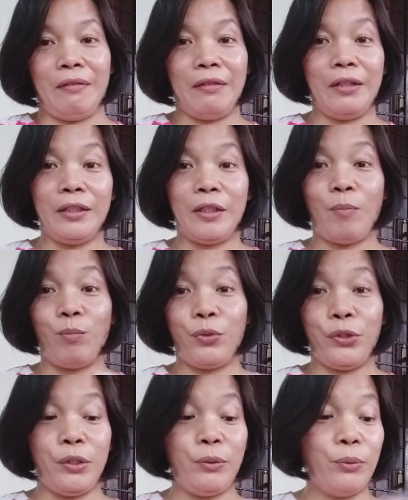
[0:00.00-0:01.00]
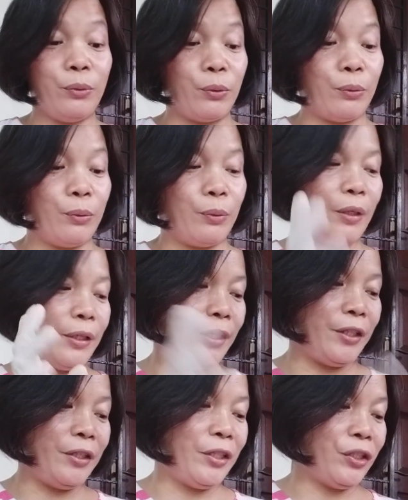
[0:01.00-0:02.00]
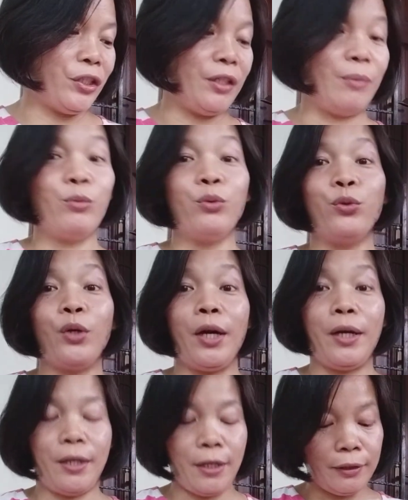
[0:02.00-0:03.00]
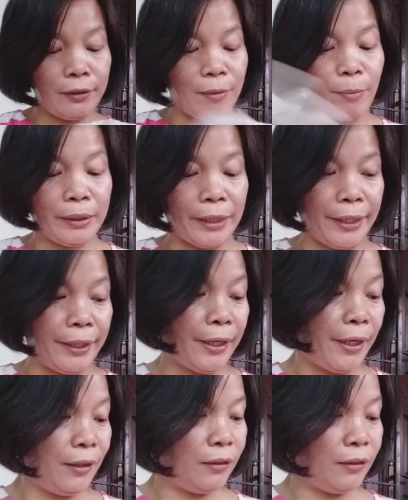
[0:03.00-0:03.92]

Nasintan ko siguro. Kaya hindi siya namunga at namatay na.